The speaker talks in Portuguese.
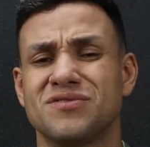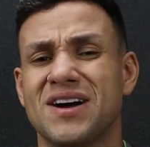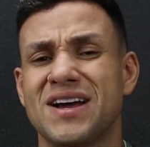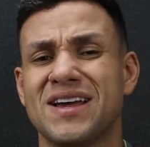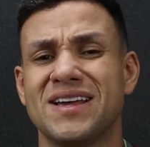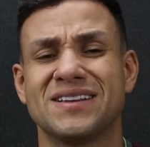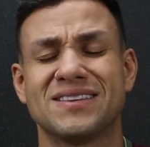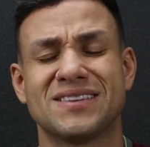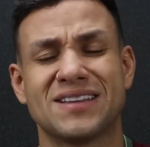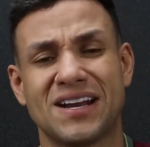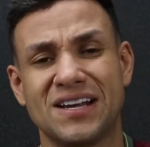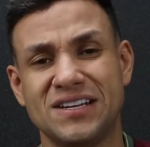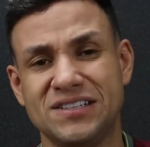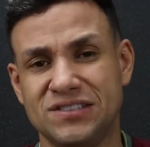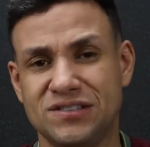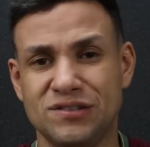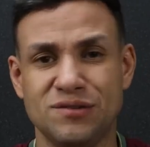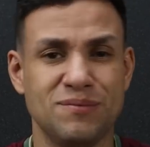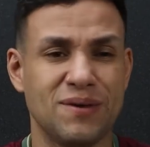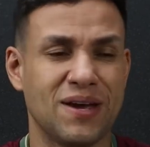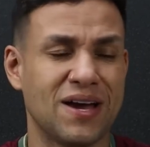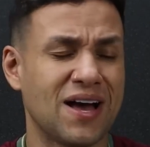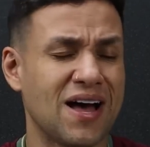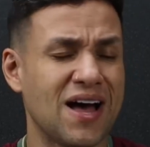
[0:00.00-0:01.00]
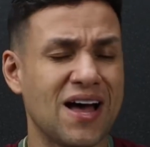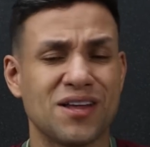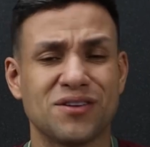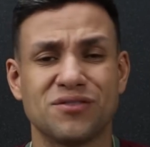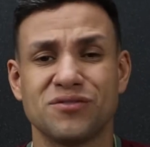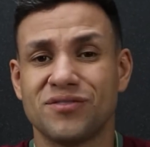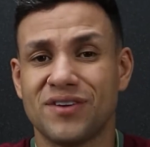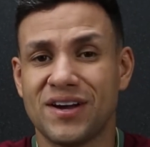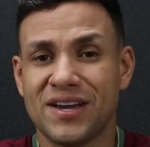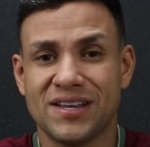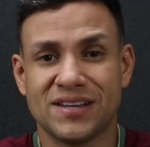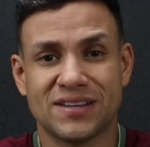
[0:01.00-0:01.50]
vai entrar em time
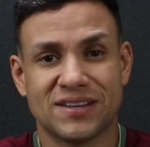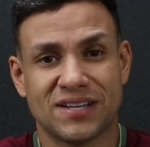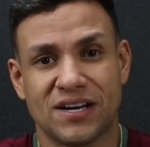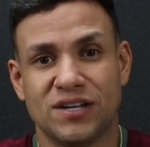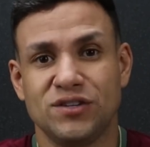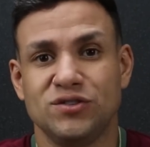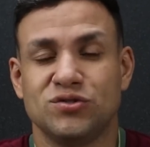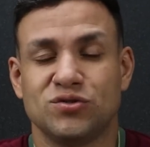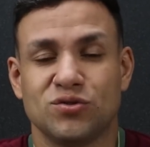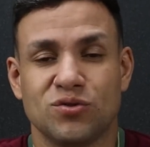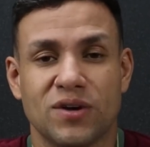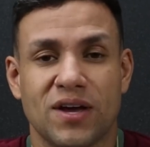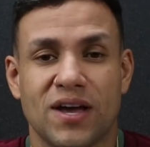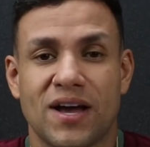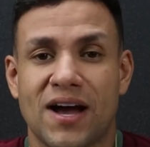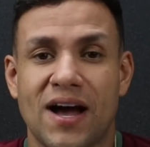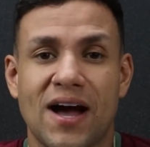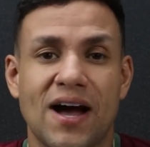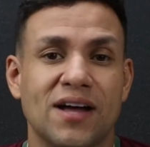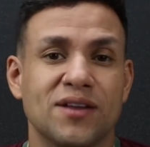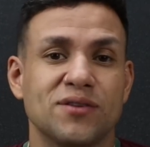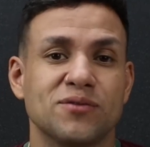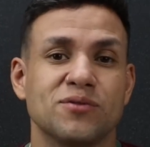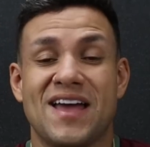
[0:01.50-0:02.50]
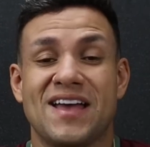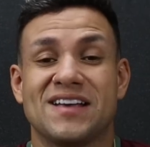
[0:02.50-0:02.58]
errado, vai entrar em jogo errado.